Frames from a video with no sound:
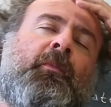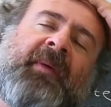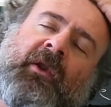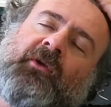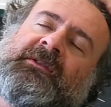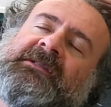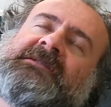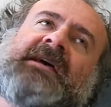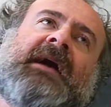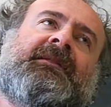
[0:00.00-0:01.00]

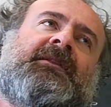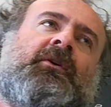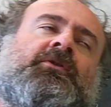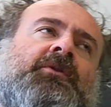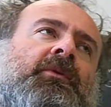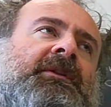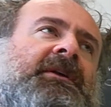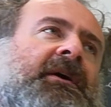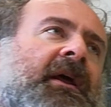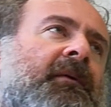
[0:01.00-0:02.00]
periodizzante. Cosa vuol
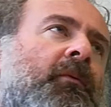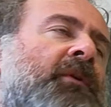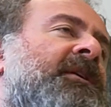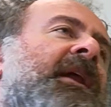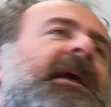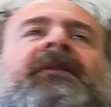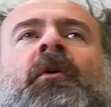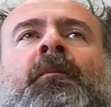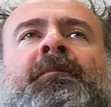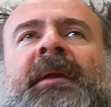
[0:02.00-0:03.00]
dire? Vuol dire che vi è
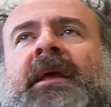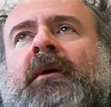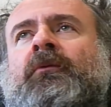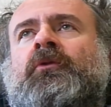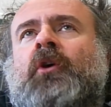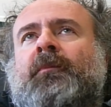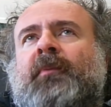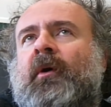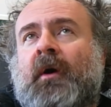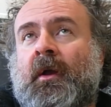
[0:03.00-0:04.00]
un prima e un
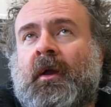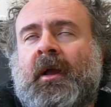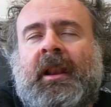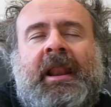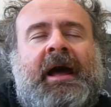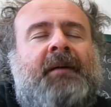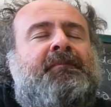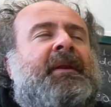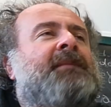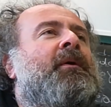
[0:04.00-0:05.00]
dopo la
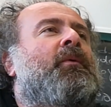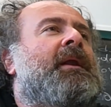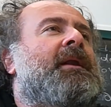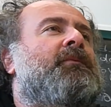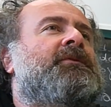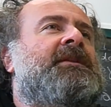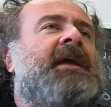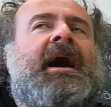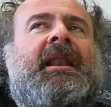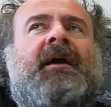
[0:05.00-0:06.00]
prima guerra
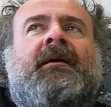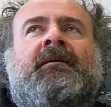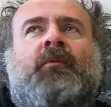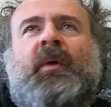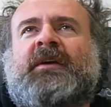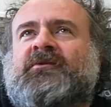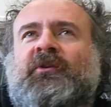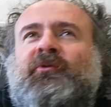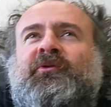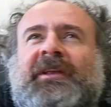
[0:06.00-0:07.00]
mondiale, questo di
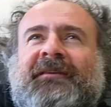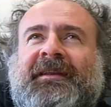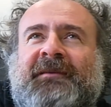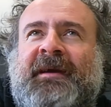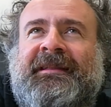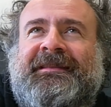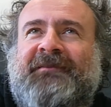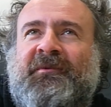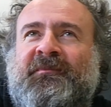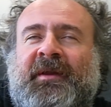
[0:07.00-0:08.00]
tutti gli avvenimenti, vi
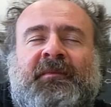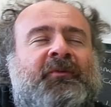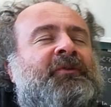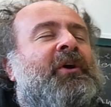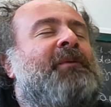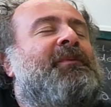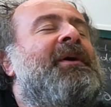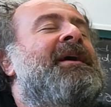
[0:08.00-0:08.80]
è un prima e un dopo,